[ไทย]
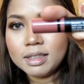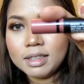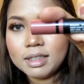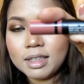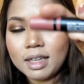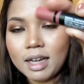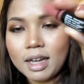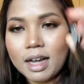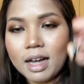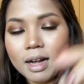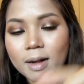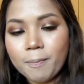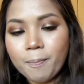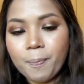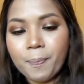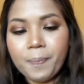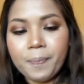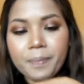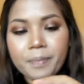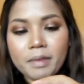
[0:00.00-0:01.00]
นะคะ
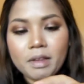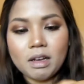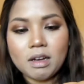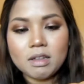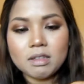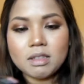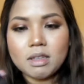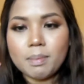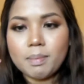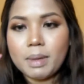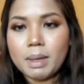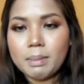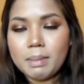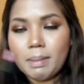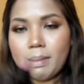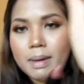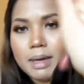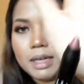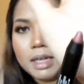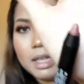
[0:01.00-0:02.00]
ก็จะเป็นประ
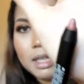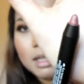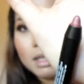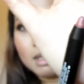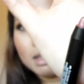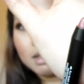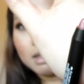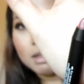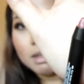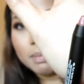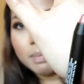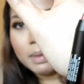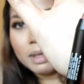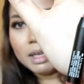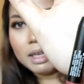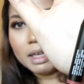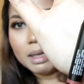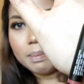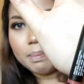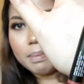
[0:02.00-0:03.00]
มาณนี้ก็เป็น
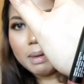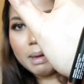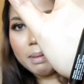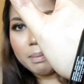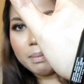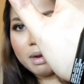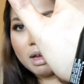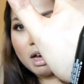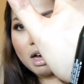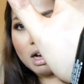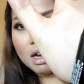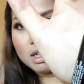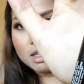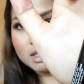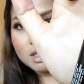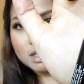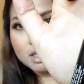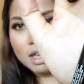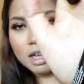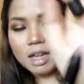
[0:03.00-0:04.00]
ลิปแบบ NARS
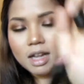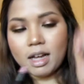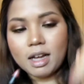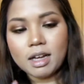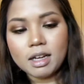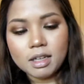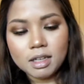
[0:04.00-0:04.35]
นะคะ